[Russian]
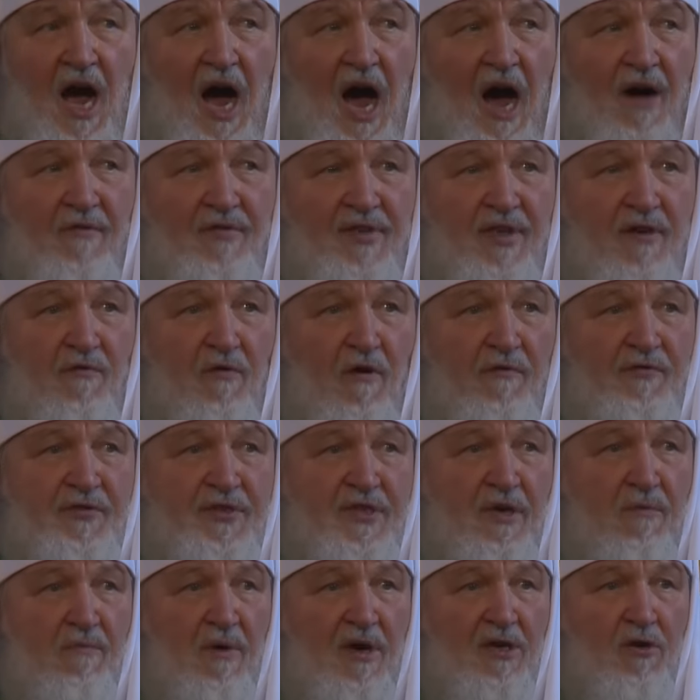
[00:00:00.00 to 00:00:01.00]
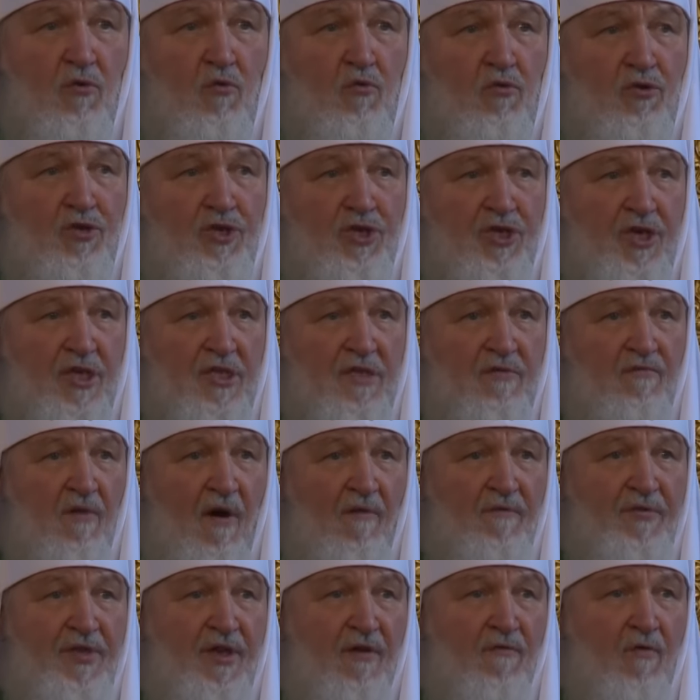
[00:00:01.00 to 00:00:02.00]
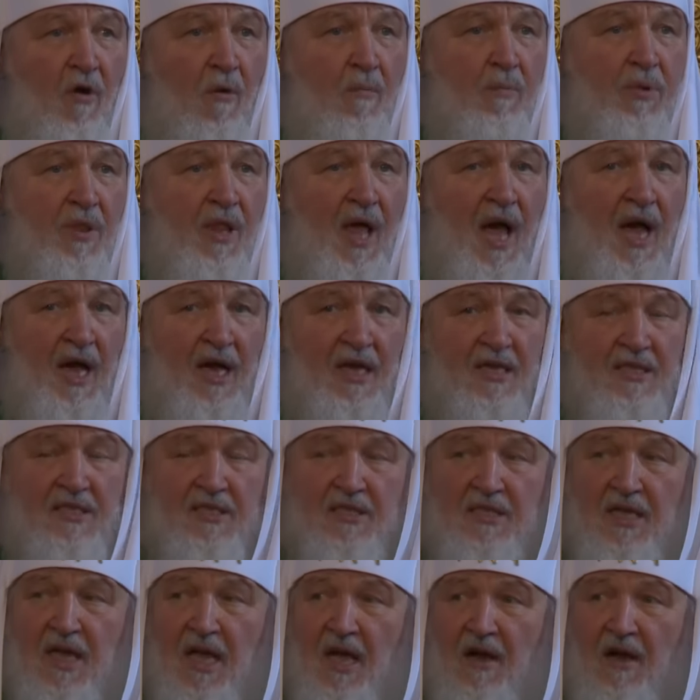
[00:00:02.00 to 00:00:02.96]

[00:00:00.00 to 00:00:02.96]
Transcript: а в Его всемогущество, в Его благость,